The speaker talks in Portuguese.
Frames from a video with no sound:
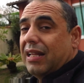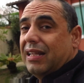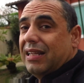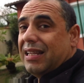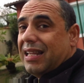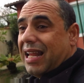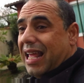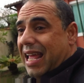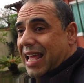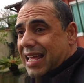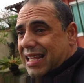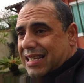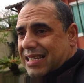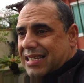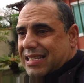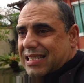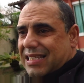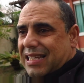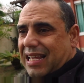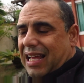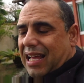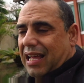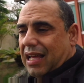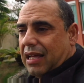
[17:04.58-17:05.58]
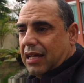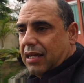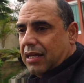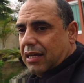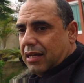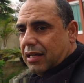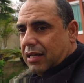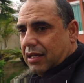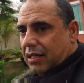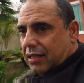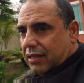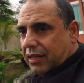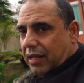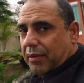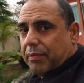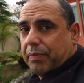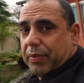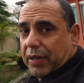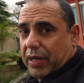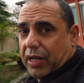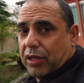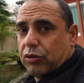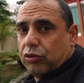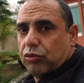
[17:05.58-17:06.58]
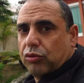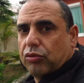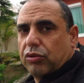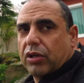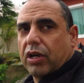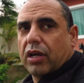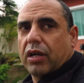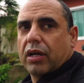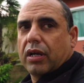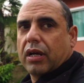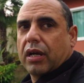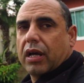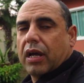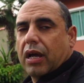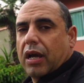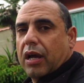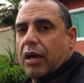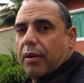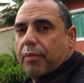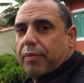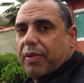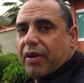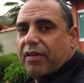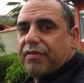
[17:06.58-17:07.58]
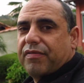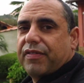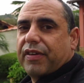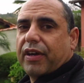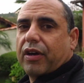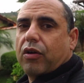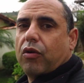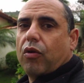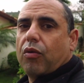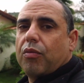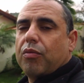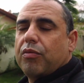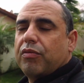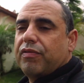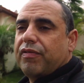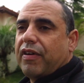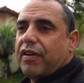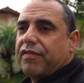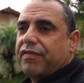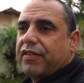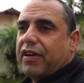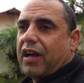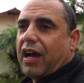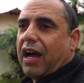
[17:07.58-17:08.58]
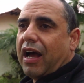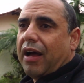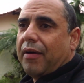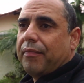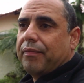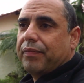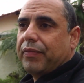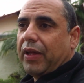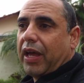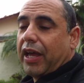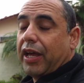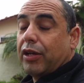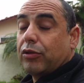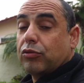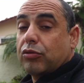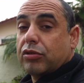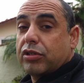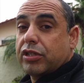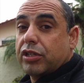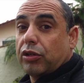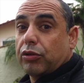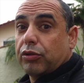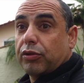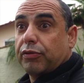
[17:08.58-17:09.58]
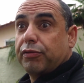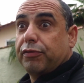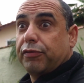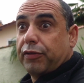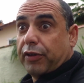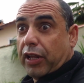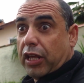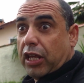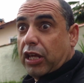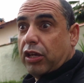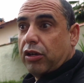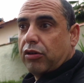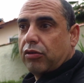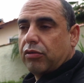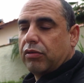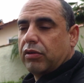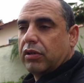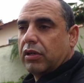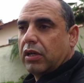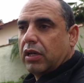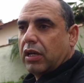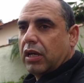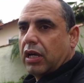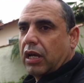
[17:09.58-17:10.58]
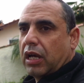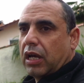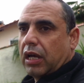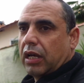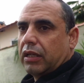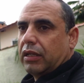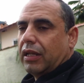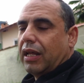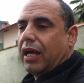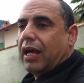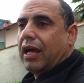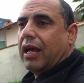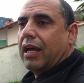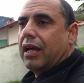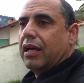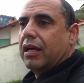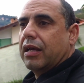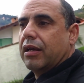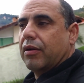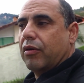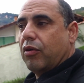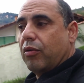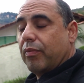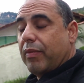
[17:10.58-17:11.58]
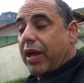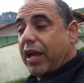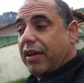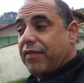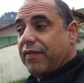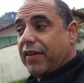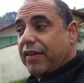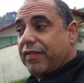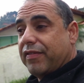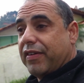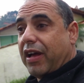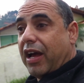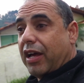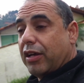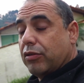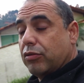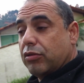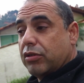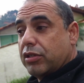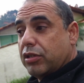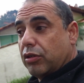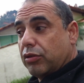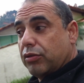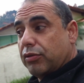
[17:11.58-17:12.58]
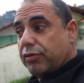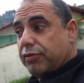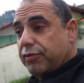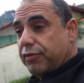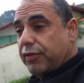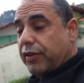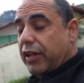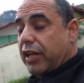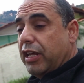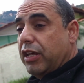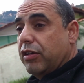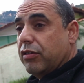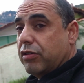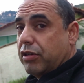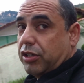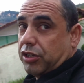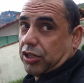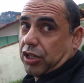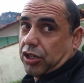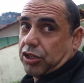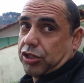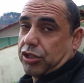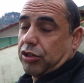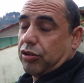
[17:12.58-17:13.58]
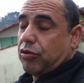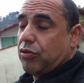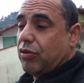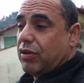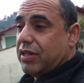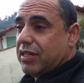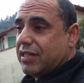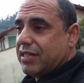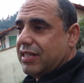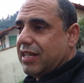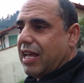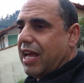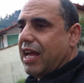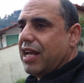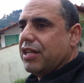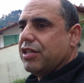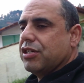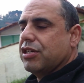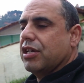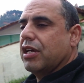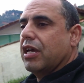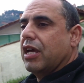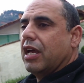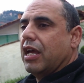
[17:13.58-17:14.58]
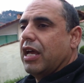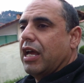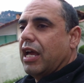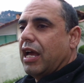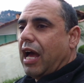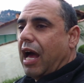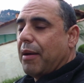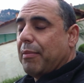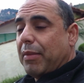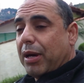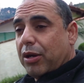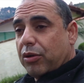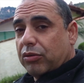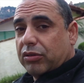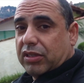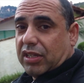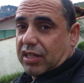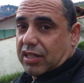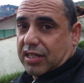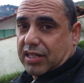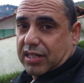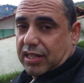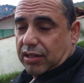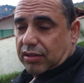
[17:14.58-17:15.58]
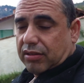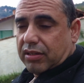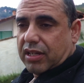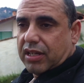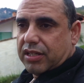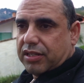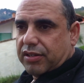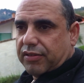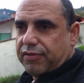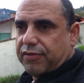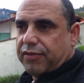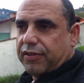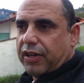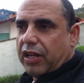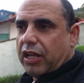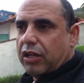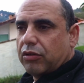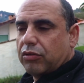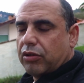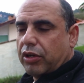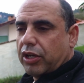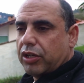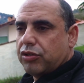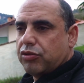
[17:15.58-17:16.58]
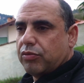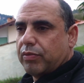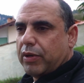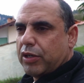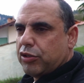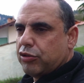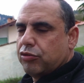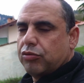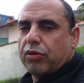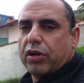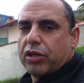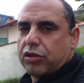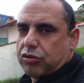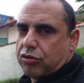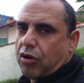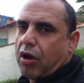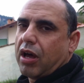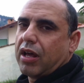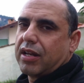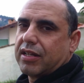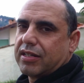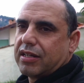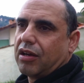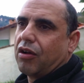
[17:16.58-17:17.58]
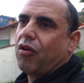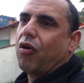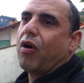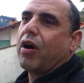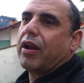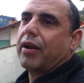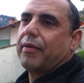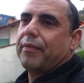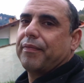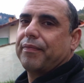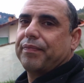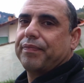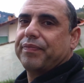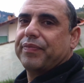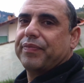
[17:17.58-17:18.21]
nessa temperatura, para ver como vai ficar a redução do frio, né? Como é que vai ficar a redução do frio, que já chegou a 7, a manutenção desse frio durante umas duas horas agora.